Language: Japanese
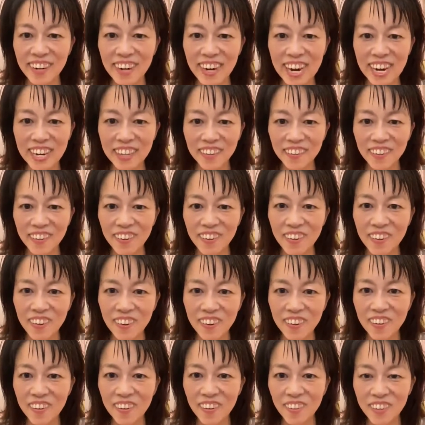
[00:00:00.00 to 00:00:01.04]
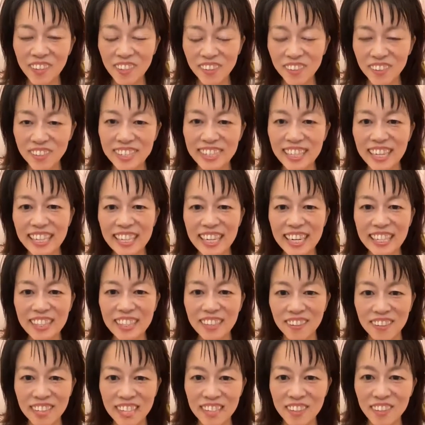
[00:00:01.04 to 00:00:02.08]
はい、ほとんど知らない
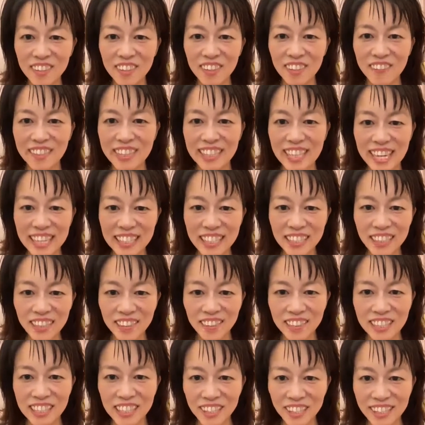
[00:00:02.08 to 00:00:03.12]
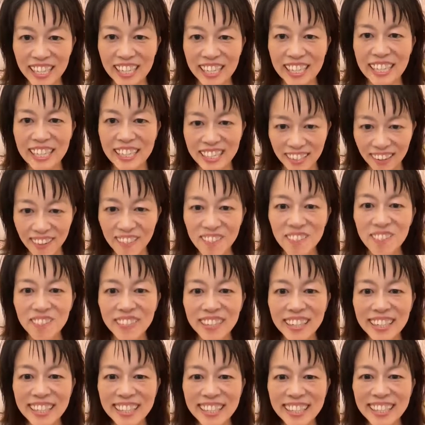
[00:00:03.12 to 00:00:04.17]
人からするとみんな一緒なんですよ。う
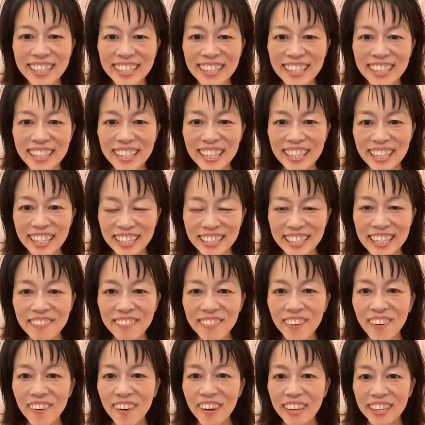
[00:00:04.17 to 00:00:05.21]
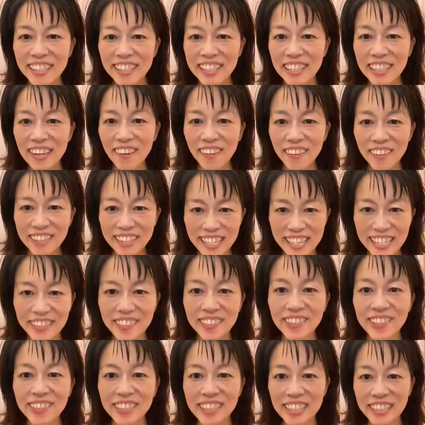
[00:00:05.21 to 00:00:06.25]
んうん、でも日本ってい
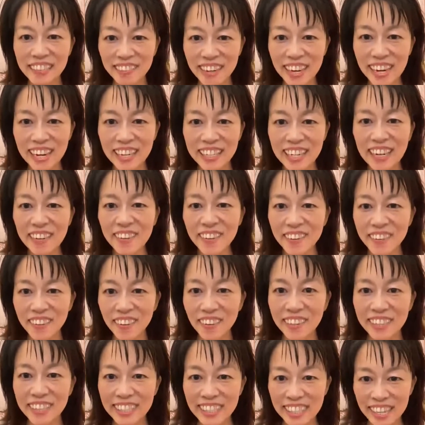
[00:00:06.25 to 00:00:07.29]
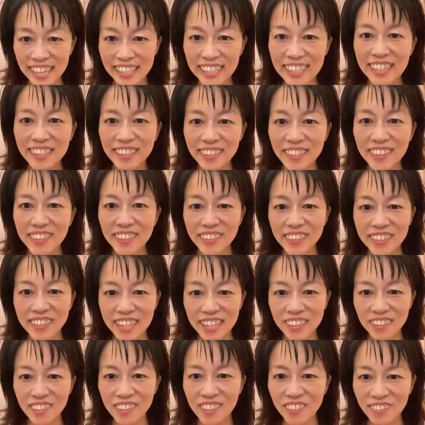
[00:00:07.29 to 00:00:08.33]
う国は過去の偉大なる
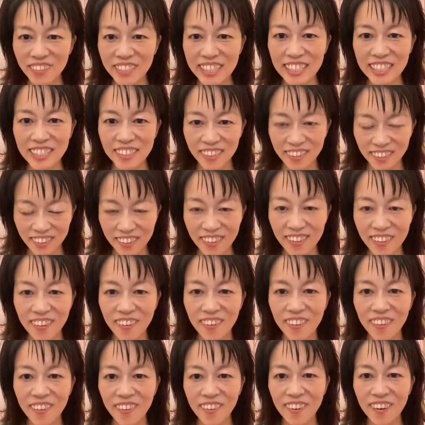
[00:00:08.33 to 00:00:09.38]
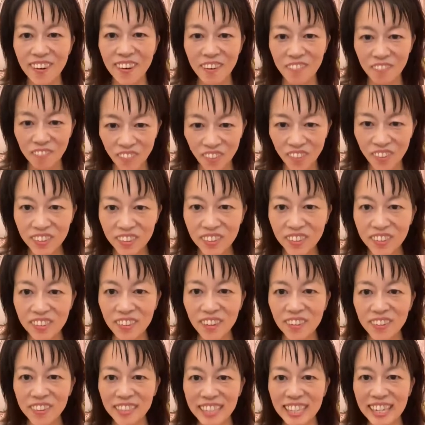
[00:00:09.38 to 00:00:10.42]
グレートスピリットのもう本当に
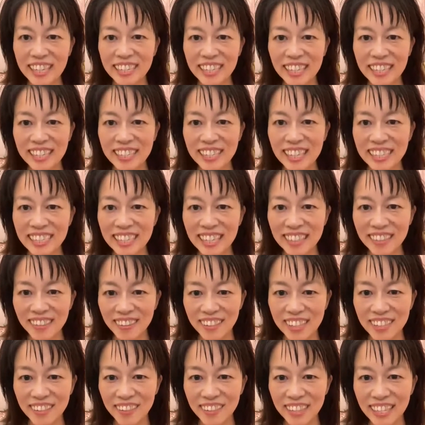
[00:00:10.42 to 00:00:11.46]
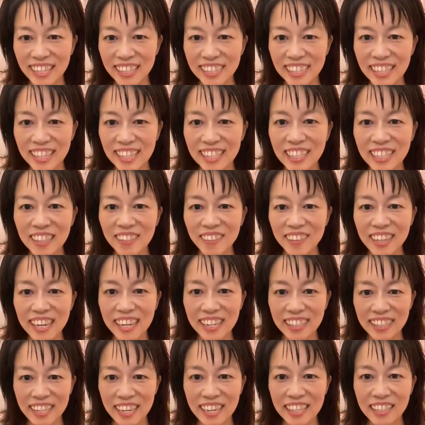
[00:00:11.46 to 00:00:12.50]
北斎さんだったりとかいろんな方々のおか
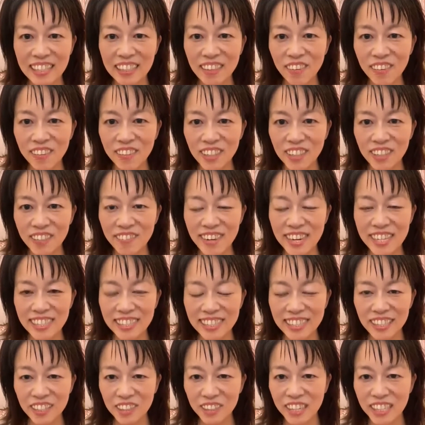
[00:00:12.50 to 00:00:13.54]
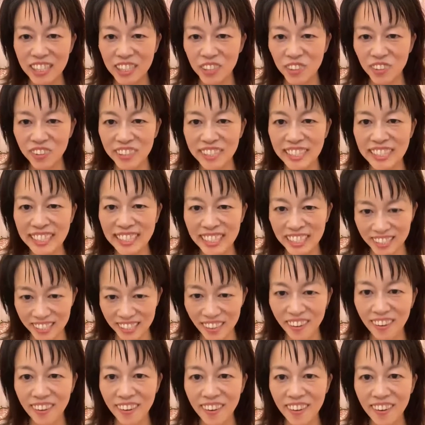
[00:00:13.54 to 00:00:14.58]
げで日本のイメージっていうのは非常にいいんです
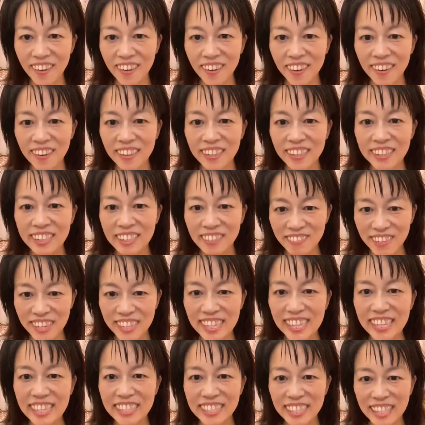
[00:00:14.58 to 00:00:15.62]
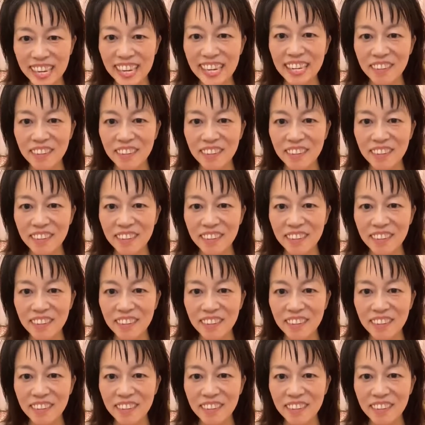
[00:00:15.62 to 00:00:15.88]
よ。今現在